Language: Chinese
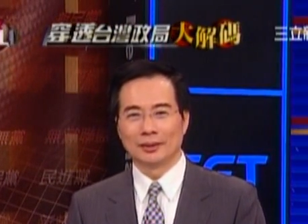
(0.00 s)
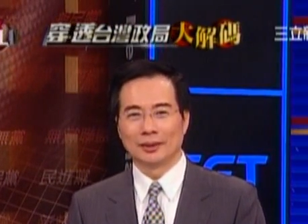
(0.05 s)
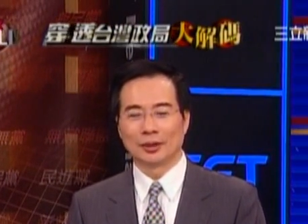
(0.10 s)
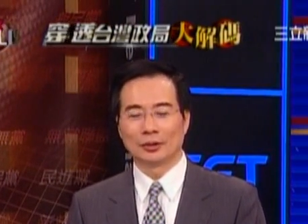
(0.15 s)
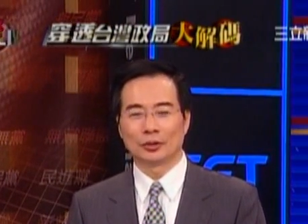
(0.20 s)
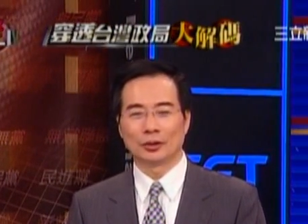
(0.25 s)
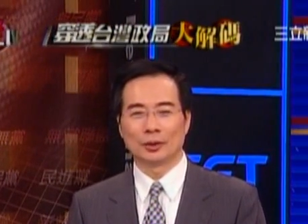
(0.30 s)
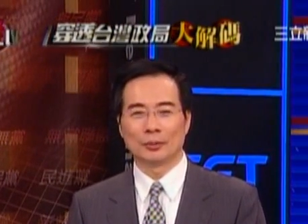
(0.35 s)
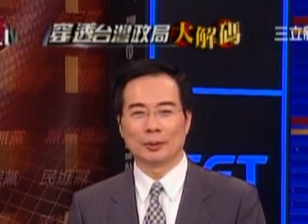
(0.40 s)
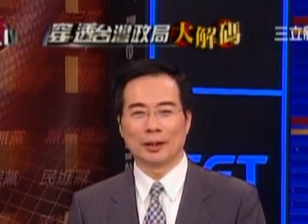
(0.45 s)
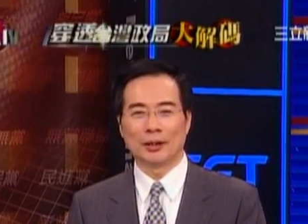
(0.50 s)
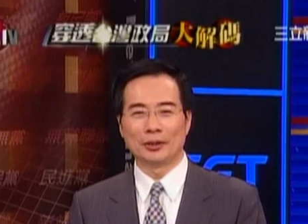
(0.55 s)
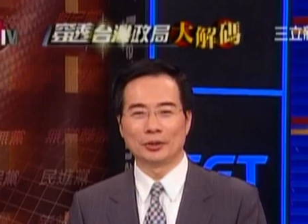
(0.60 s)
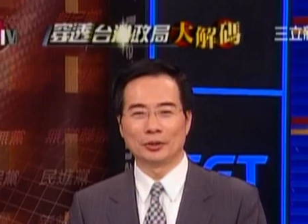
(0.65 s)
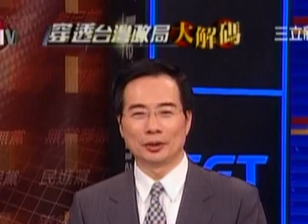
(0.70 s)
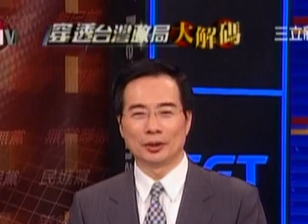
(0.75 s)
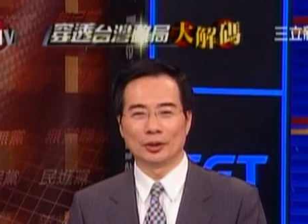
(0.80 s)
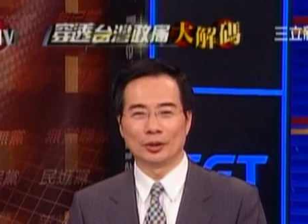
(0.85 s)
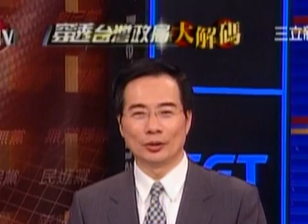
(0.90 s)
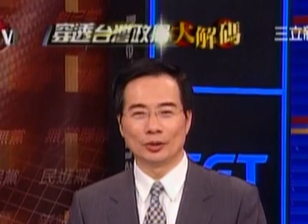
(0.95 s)
啊，对马英
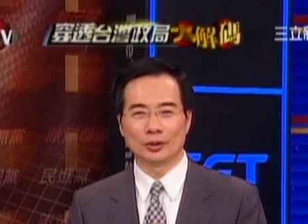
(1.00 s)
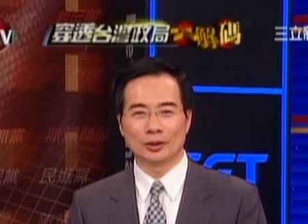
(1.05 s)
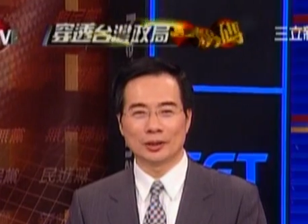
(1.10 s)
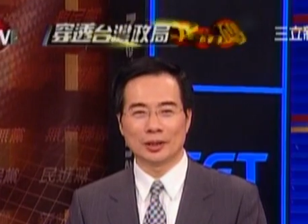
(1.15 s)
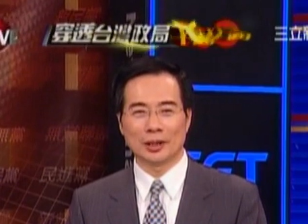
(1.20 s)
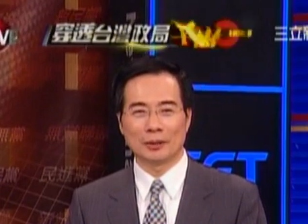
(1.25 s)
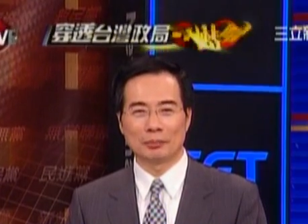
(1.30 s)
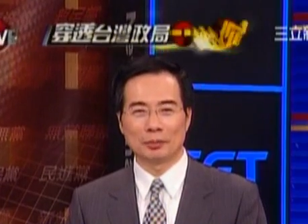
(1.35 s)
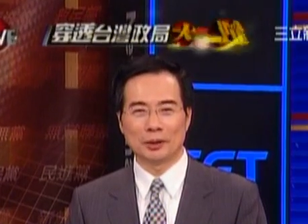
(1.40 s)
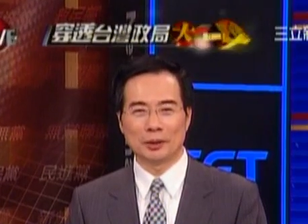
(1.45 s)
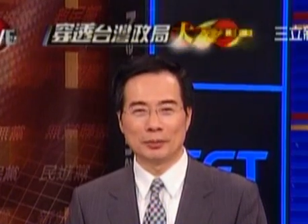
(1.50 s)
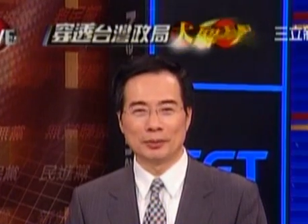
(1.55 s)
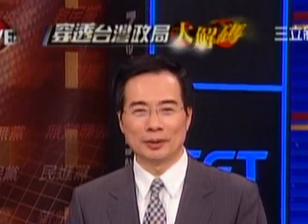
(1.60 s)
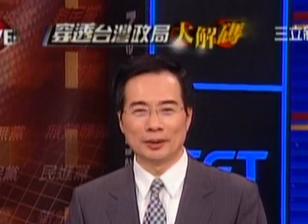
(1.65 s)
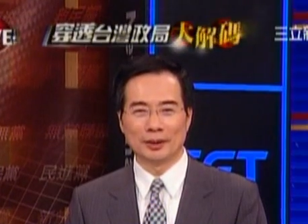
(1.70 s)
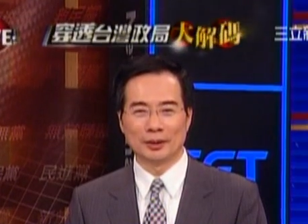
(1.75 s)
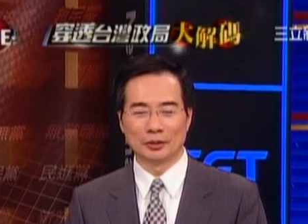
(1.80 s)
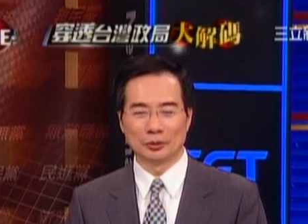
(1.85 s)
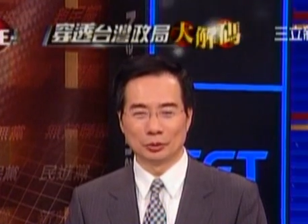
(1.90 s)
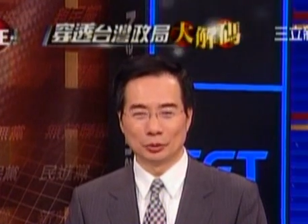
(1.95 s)
九的 Long Stay 批
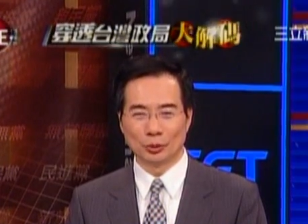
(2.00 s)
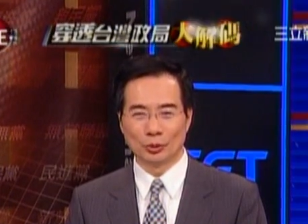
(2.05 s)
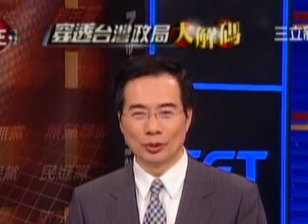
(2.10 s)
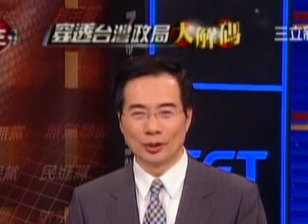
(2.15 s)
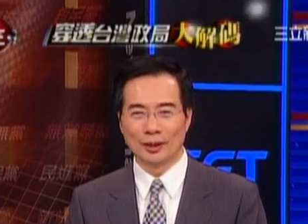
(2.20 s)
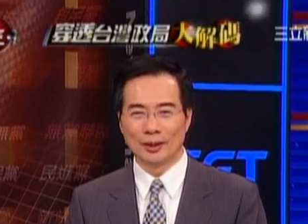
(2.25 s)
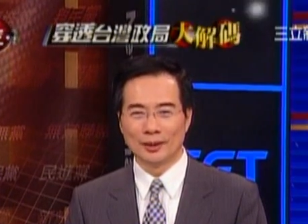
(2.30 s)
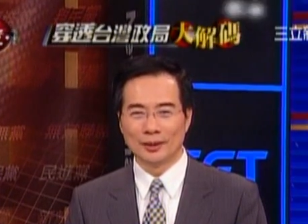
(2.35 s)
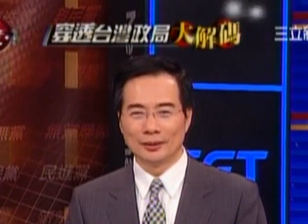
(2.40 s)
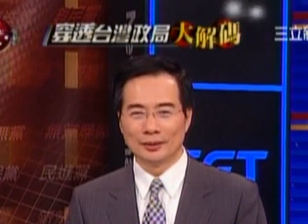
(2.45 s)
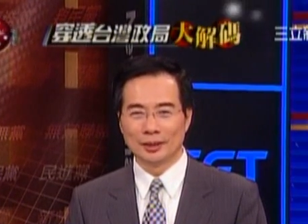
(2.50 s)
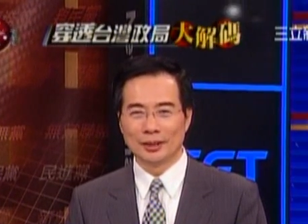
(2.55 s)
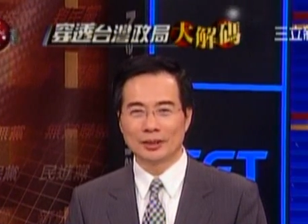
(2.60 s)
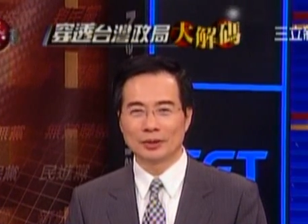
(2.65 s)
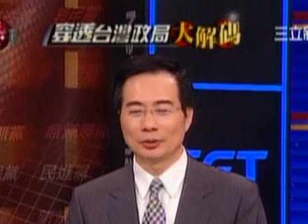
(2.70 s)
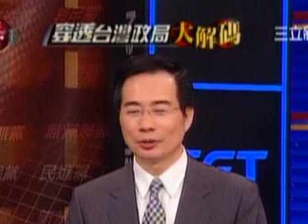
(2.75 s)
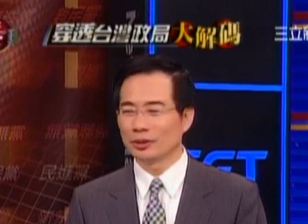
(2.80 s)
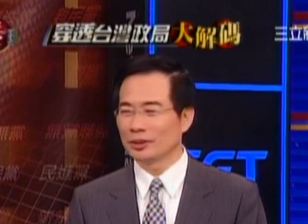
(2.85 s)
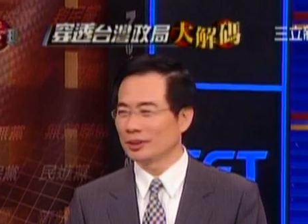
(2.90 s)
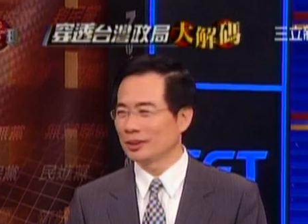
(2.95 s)
评很多啊，其
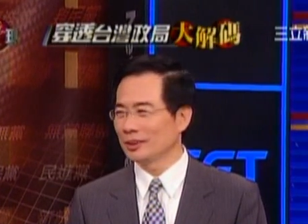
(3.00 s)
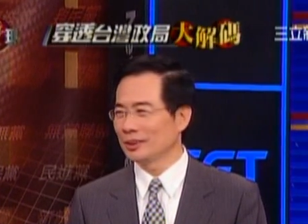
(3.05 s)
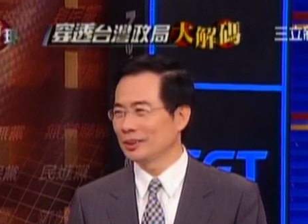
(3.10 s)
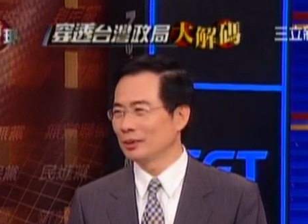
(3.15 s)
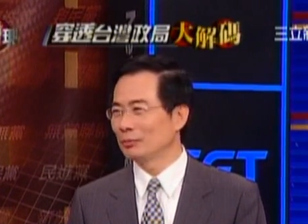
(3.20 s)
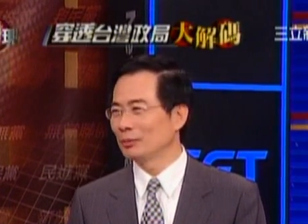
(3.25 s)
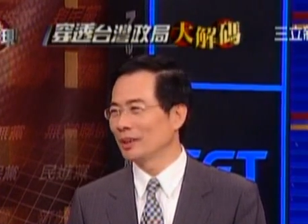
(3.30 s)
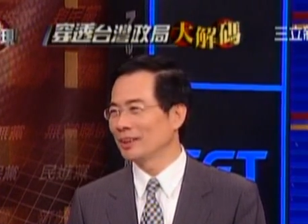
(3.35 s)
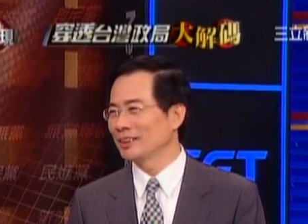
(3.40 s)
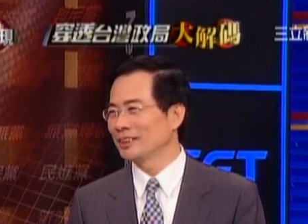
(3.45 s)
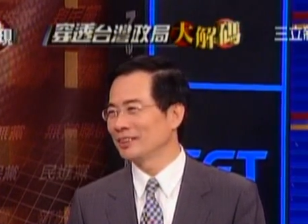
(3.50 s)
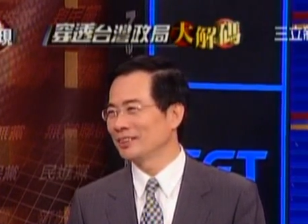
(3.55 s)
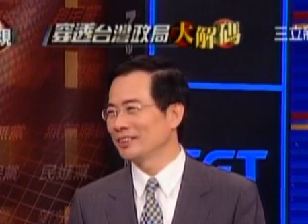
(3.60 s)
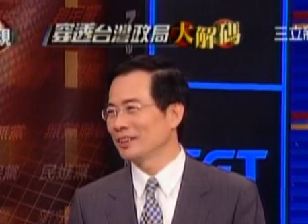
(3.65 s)
实我心里是